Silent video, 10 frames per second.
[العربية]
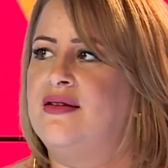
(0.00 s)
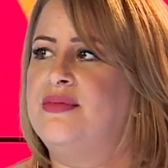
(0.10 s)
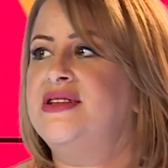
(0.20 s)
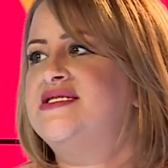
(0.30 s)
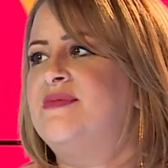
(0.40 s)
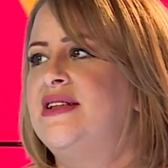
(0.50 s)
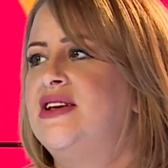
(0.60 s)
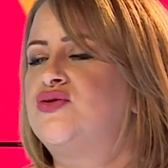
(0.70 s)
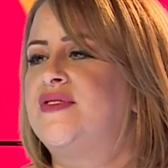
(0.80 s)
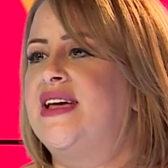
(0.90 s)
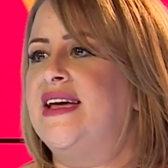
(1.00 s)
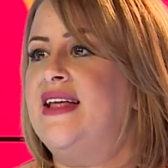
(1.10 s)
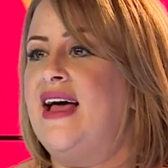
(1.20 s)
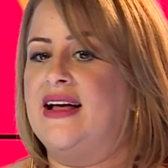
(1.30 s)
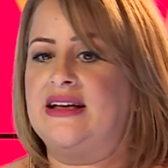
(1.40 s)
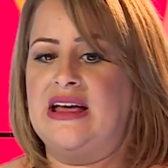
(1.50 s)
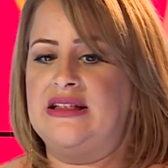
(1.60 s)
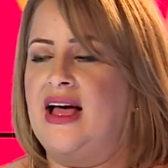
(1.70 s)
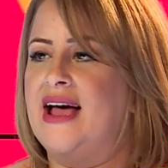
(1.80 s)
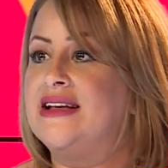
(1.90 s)
بالنسبه لي شوفي كاين كاين
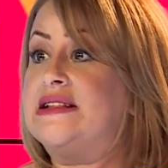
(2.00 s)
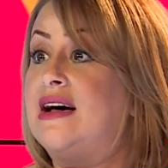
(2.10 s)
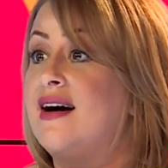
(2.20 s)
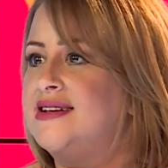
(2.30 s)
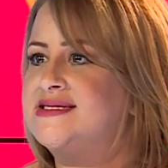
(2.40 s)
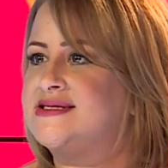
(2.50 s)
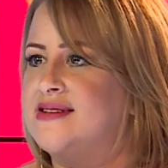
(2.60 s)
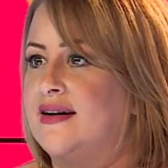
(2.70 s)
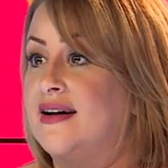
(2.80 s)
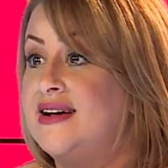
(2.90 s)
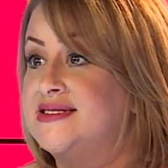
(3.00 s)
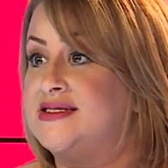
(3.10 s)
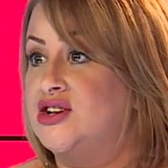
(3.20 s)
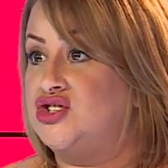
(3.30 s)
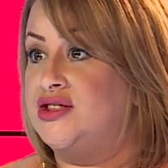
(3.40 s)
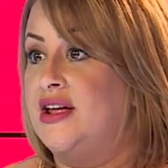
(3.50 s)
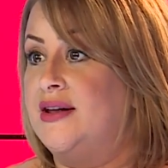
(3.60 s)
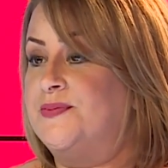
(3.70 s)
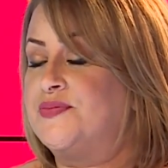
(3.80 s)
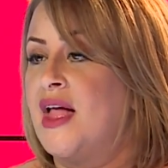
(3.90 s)
الحياه الخاصه خاصه
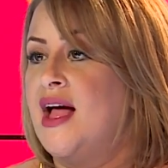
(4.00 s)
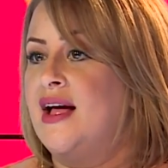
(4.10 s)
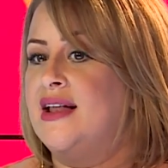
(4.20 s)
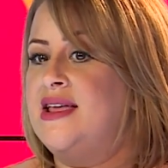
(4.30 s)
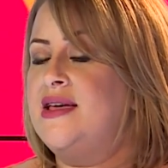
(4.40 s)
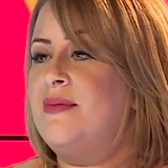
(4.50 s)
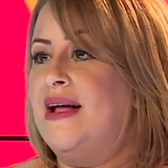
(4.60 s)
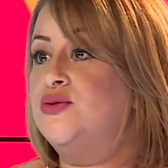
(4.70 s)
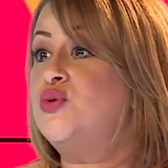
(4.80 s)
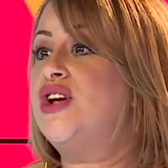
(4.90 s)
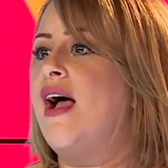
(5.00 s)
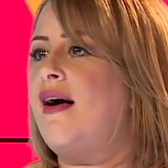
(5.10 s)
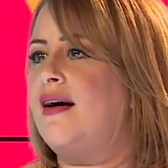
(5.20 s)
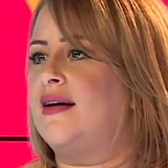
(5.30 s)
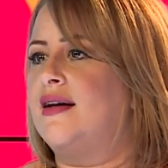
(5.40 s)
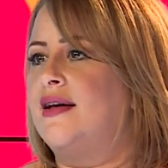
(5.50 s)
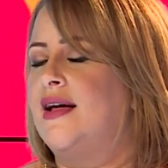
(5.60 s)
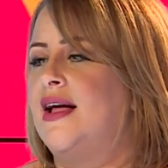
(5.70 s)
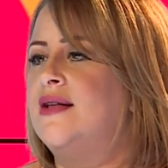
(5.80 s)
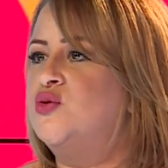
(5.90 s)
جدا اللي ما عندوش حق
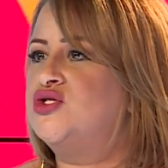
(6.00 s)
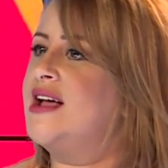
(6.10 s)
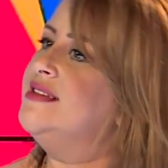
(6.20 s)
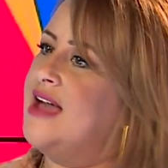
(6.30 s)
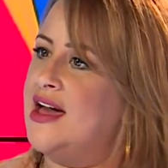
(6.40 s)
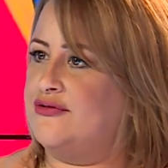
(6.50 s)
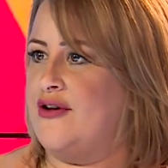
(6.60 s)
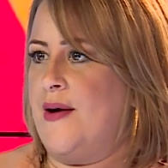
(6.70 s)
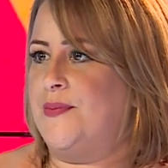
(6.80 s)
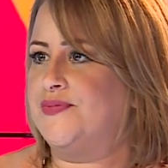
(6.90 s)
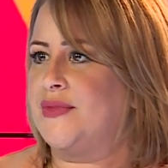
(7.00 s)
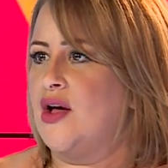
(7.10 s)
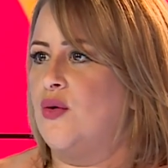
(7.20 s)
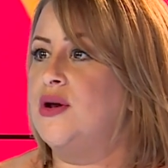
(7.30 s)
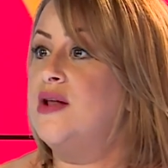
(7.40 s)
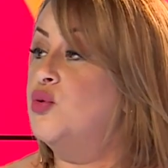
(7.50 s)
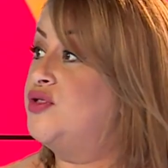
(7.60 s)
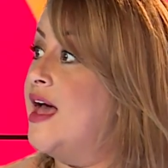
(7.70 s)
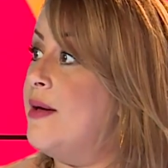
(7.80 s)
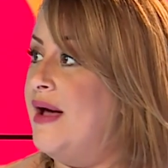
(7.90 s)
المشاهد يعرفها ولا
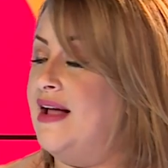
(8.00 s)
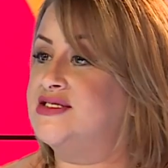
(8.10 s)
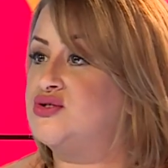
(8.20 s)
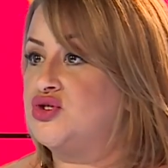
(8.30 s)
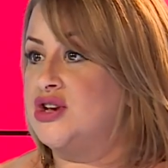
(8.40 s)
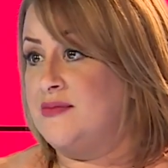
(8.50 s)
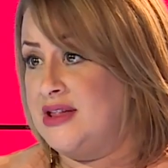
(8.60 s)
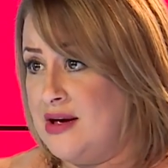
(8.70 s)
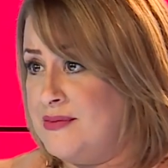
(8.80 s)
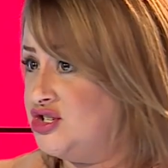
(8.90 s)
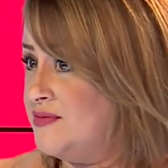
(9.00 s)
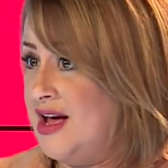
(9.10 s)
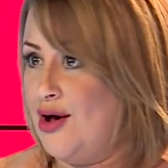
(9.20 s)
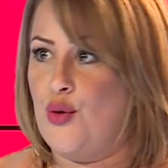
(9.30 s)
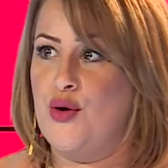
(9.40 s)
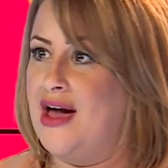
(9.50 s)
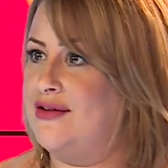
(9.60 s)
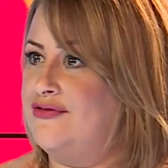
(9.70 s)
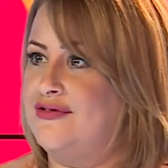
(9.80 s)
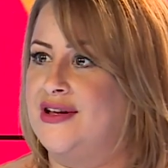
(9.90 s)
المتابع للسوشيال ميديا ماشي من حقه
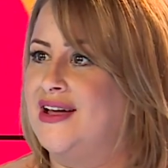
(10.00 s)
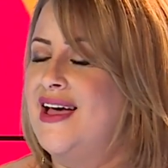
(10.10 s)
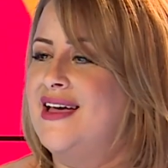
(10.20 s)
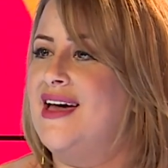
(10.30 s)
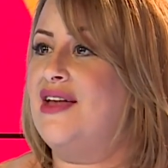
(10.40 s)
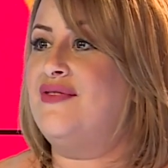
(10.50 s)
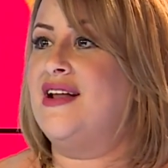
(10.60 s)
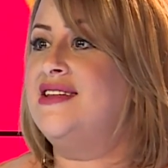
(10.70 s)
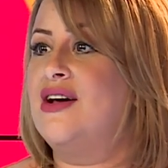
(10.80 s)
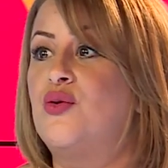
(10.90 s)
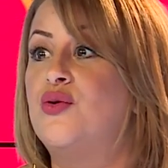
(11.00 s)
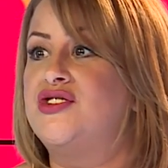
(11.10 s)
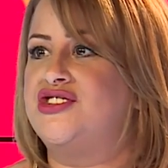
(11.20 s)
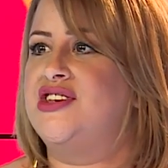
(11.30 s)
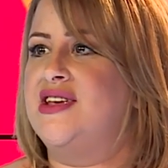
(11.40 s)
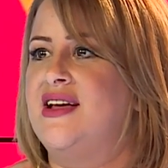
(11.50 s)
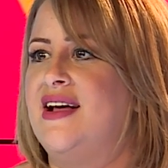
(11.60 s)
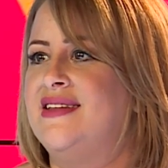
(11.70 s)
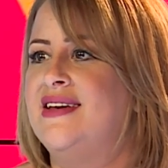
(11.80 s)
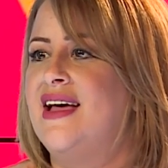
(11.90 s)
يعرف يعرف علينا كل شيء
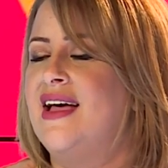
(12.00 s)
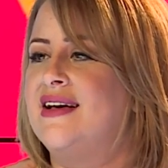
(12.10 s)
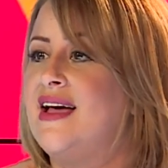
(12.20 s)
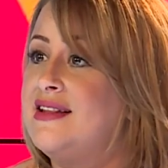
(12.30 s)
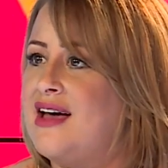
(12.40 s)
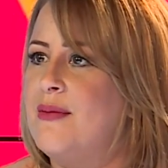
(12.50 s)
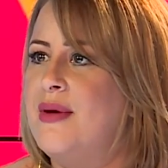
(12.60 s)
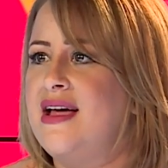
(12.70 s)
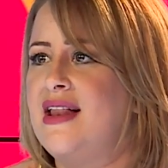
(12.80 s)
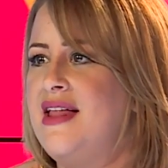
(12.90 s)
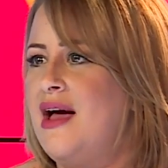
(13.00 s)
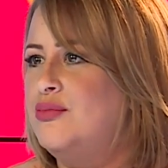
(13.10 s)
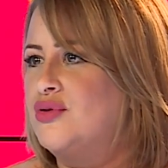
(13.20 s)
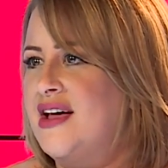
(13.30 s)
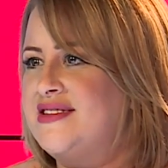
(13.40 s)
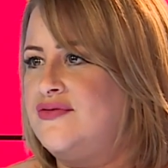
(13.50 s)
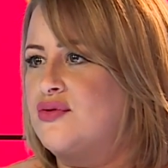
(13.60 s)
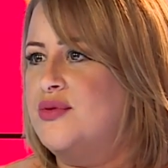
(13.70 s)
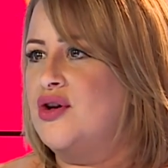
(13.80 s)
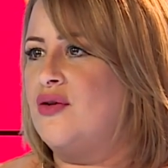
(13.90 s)
يعني كاين خبايا اللي نحبوا
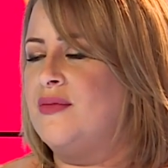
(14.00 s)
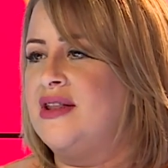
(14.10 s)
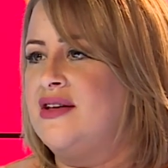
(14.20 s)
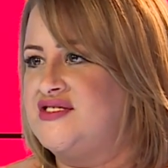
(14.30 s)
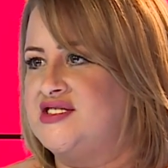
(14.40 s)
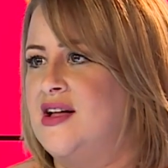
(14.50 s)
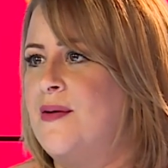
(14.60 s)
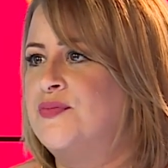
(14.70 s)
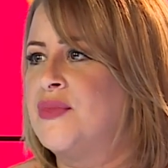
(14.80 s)
نحتفظوا بهم لنفسنا